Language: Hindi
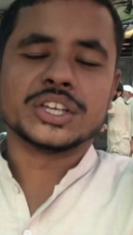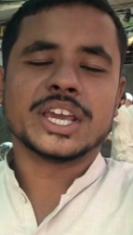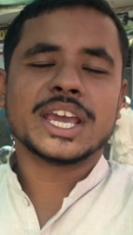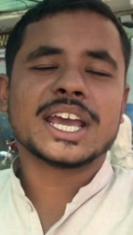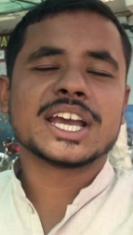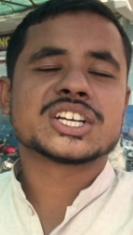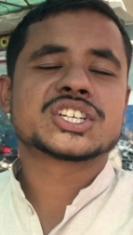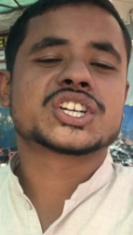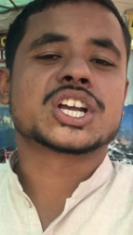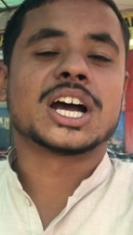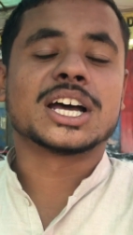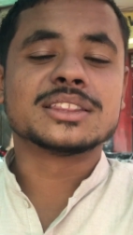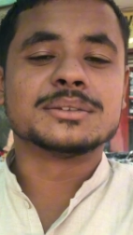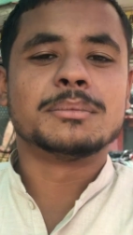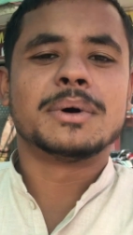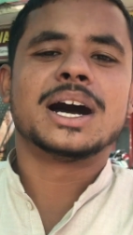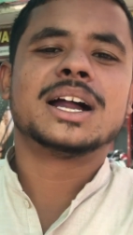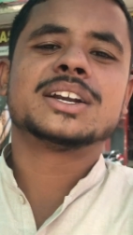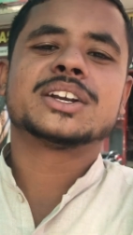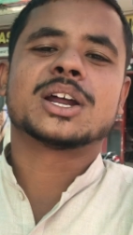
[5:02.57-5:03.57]
ये है
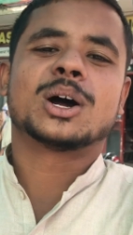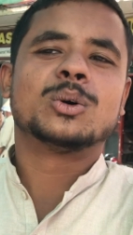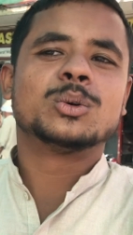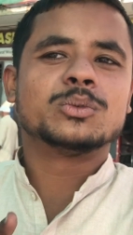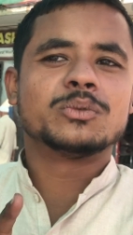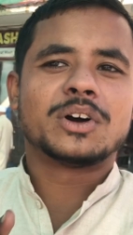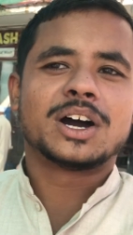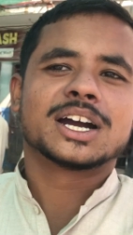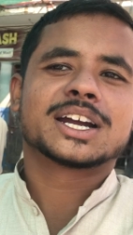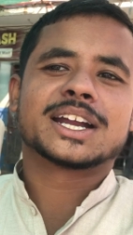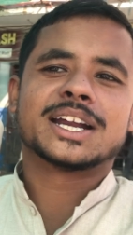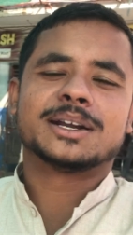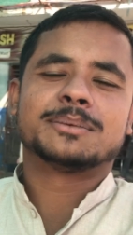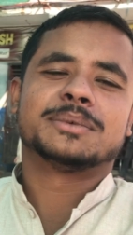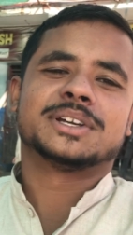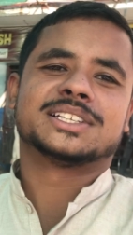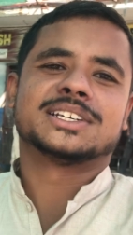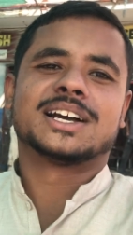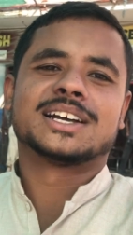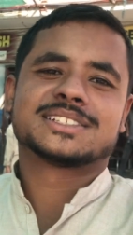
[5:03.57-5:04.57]
शादमान टाउन वाक एंड
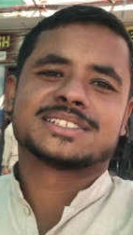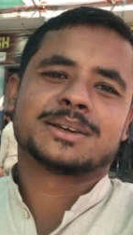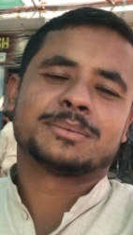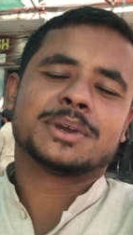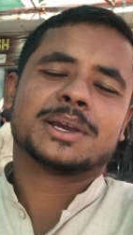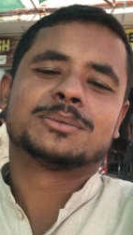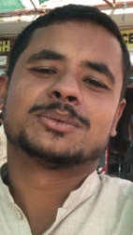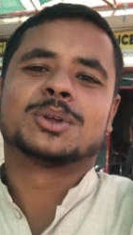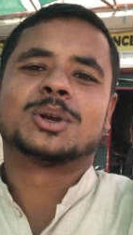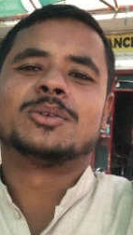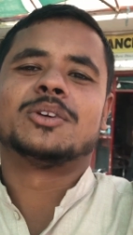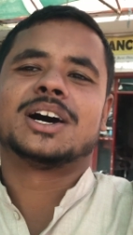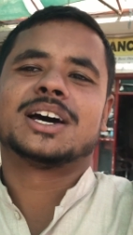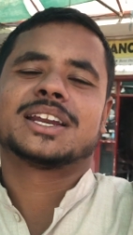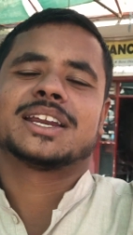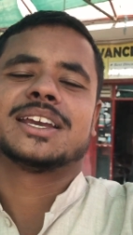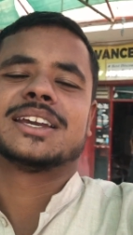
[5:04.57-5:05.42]
में जहाँ से भी हम धुलवा रहे